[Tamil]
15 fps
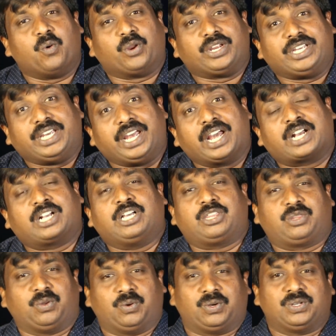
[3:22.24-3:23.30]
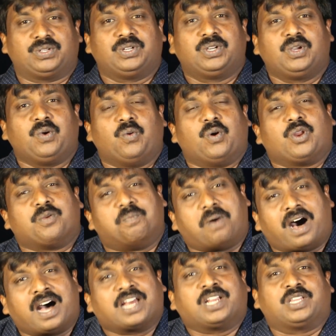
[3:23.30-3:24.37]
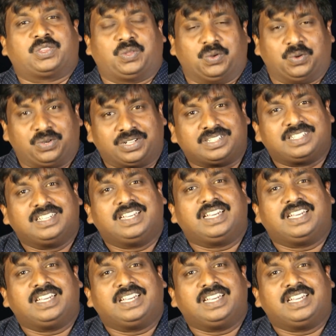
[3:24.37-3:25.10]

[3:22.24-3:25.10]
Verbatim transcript: ஒரு ஏக்கத்தோடு ஒரு பாரத்தோடு